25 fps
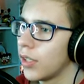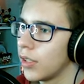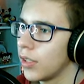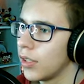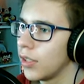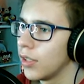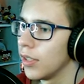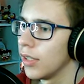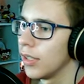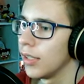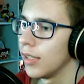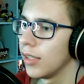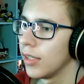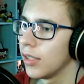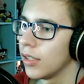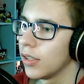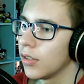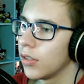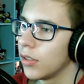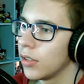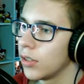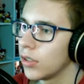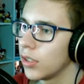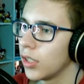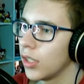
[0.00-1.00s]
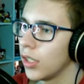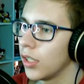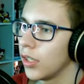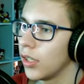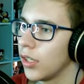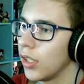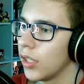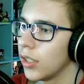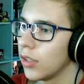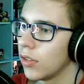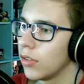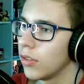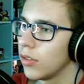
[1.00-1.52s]
i to jeszcze
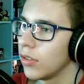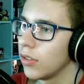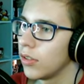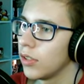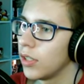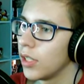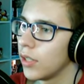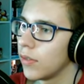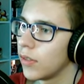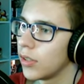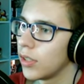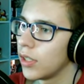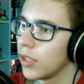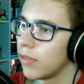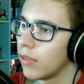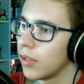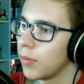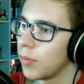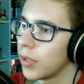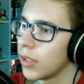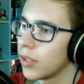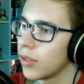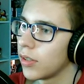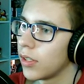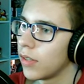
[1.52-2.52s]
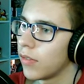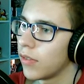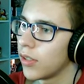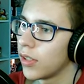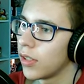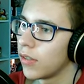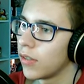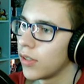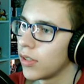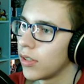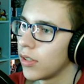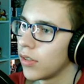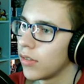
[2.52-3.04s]
jednego i dawaj, dawaj pan, dawaj,
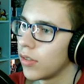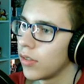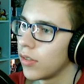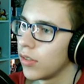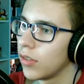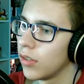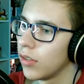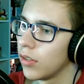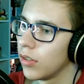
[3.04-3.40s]
dawaj, dawaj.